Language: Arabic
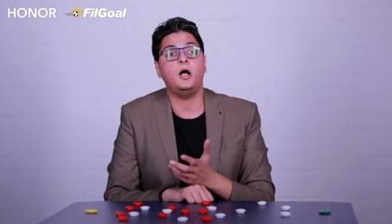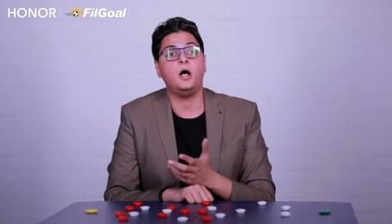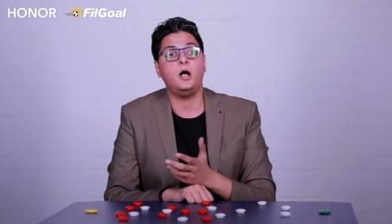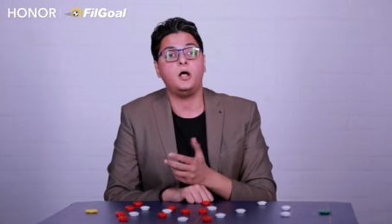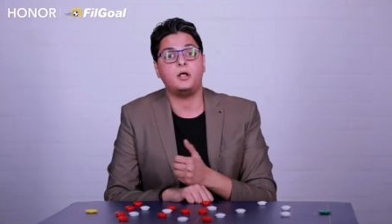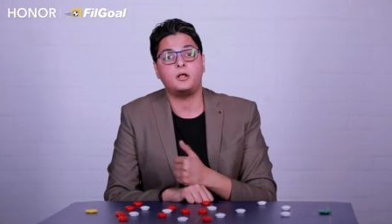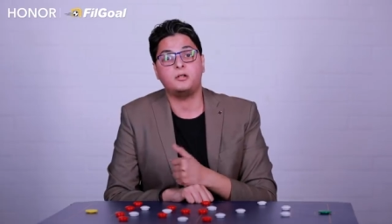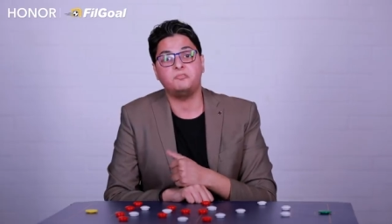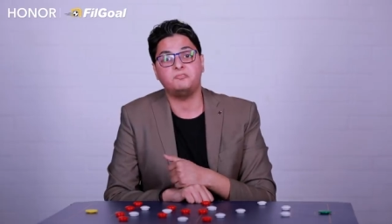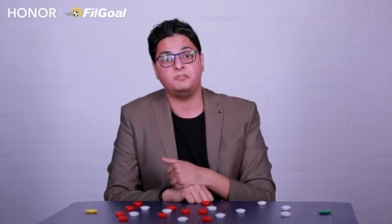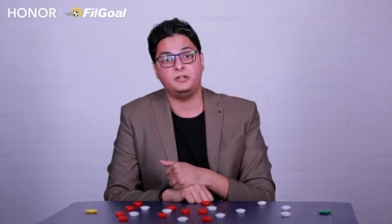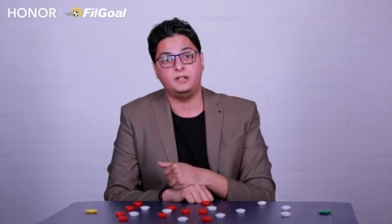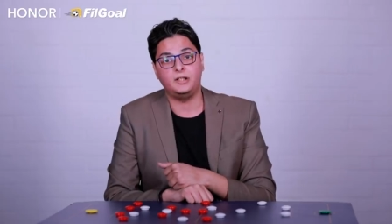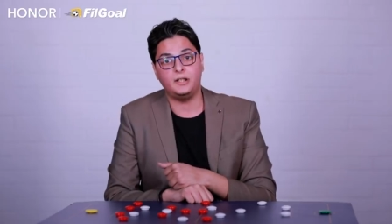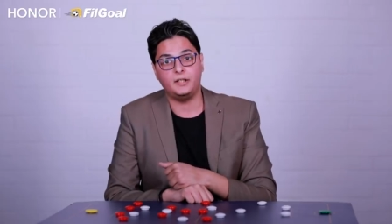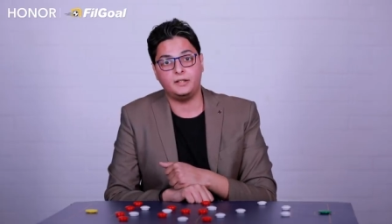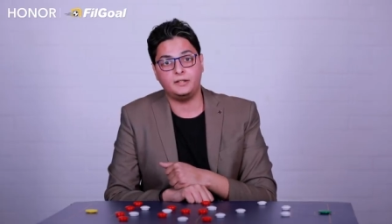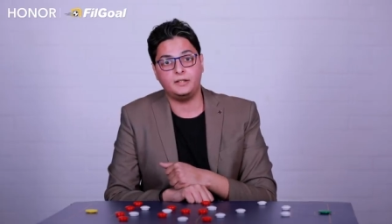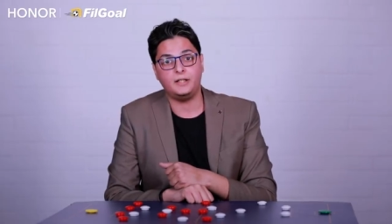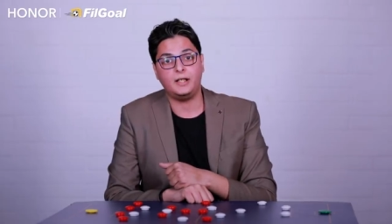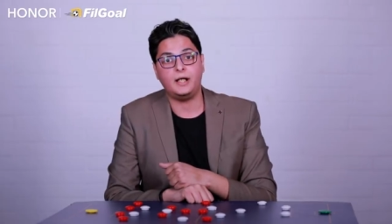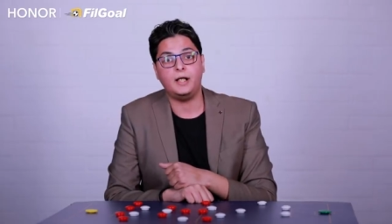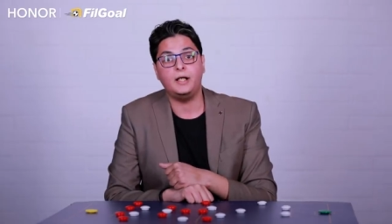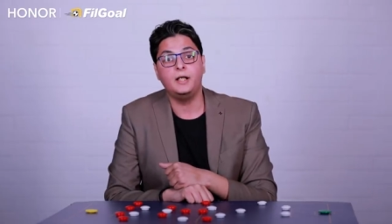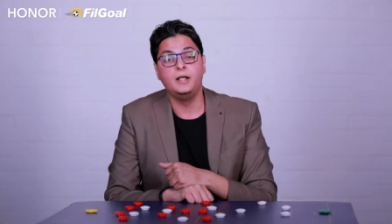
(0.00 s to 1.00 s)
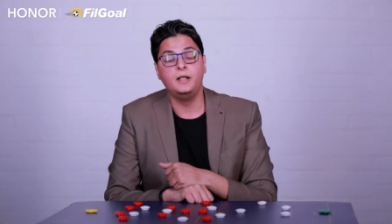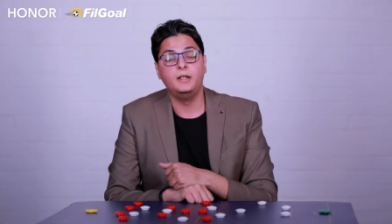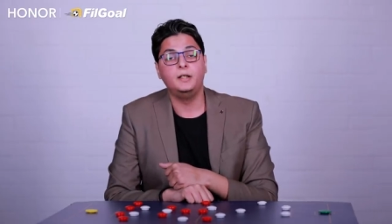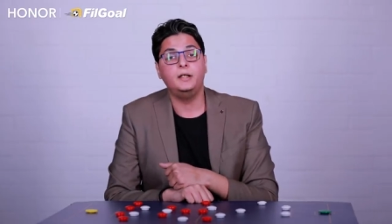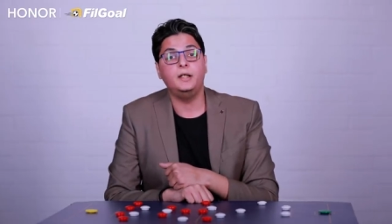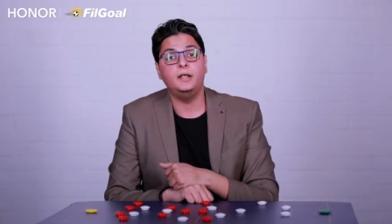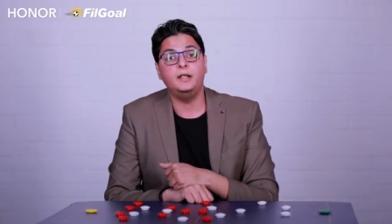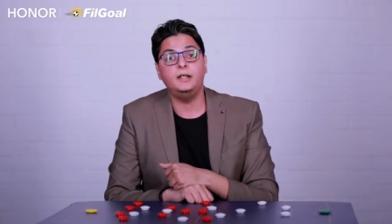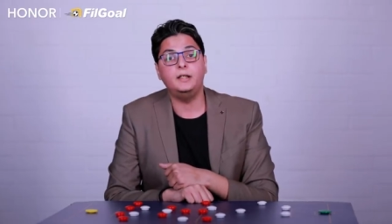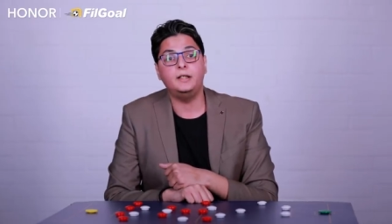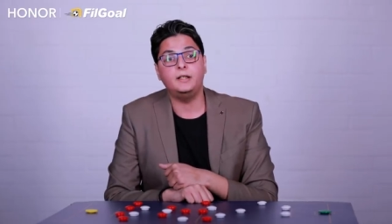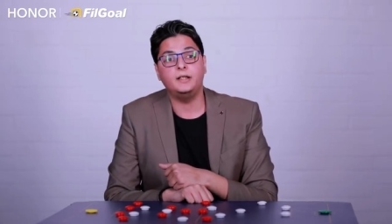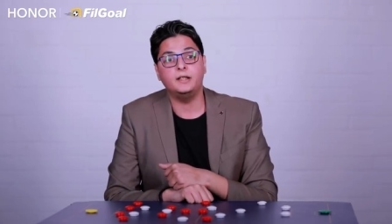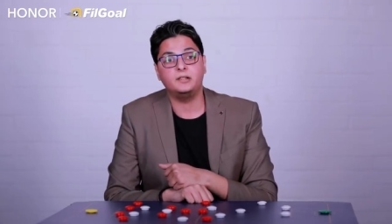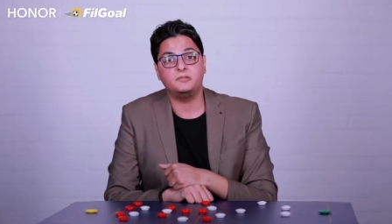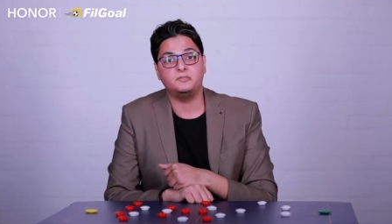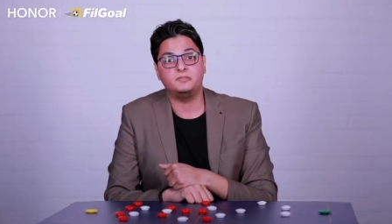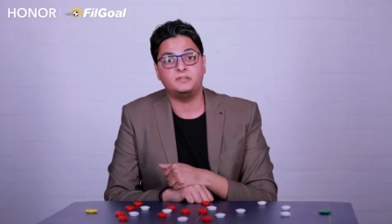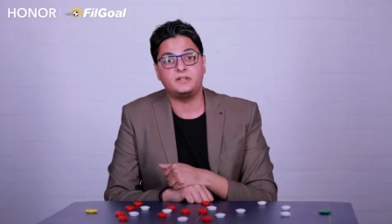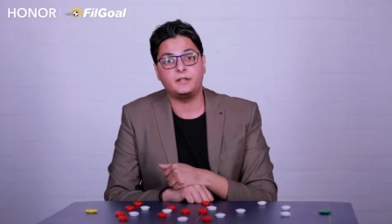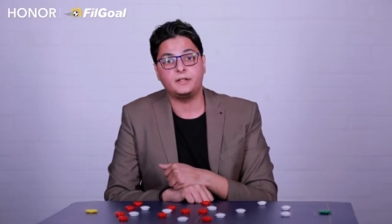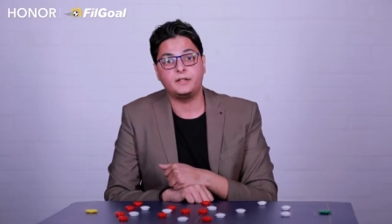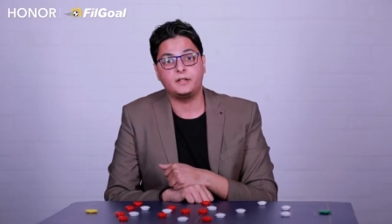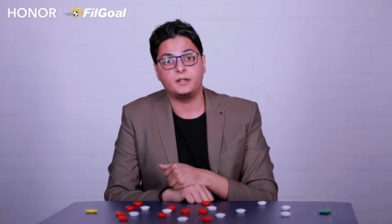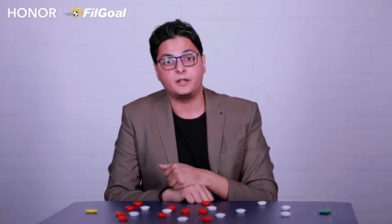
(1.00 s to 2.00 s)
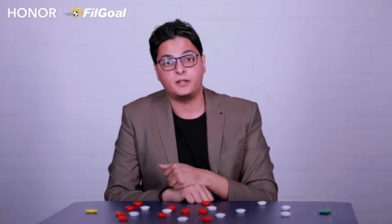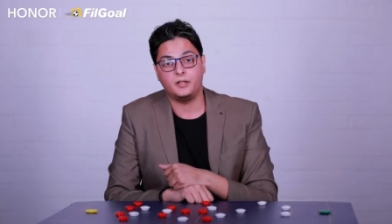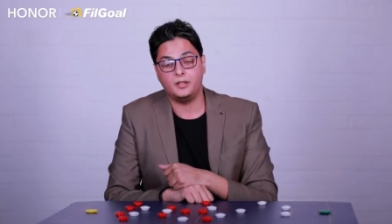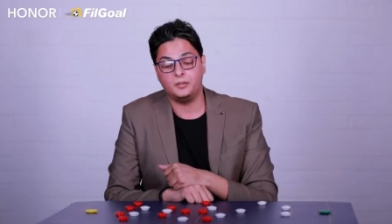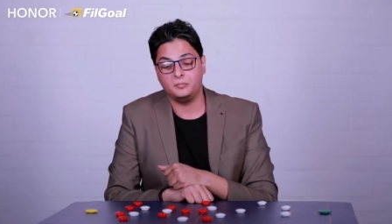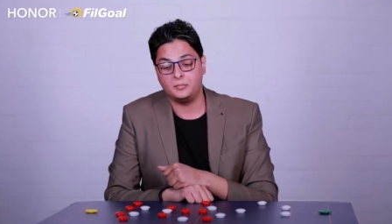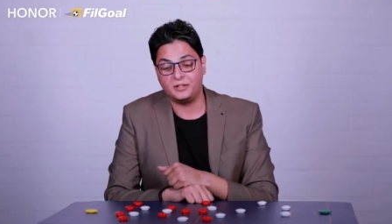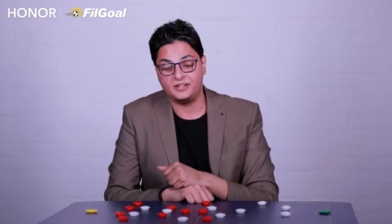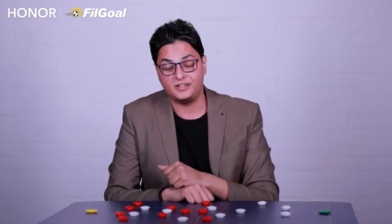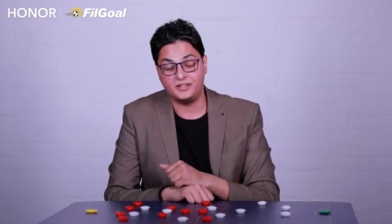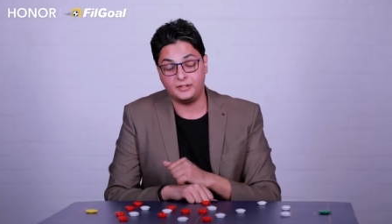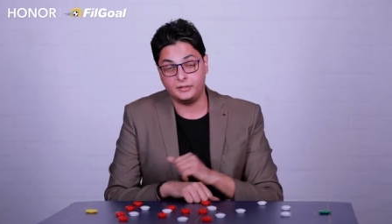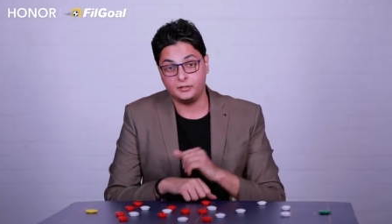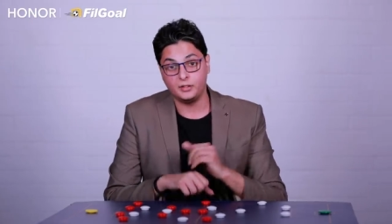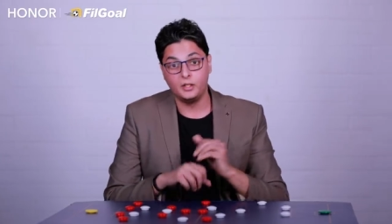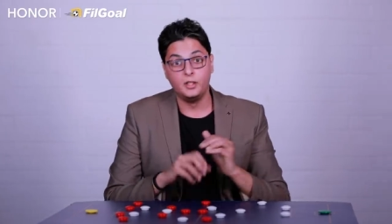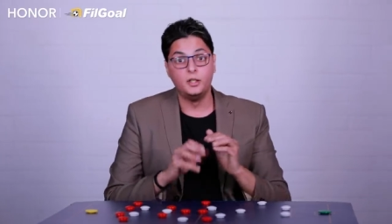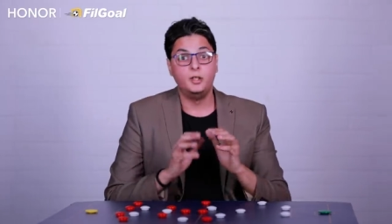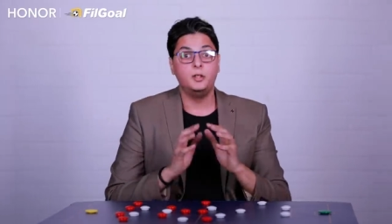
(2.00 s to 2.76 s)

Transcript: احرف الاجنحه اللي جت في تاريخ ريال مدريد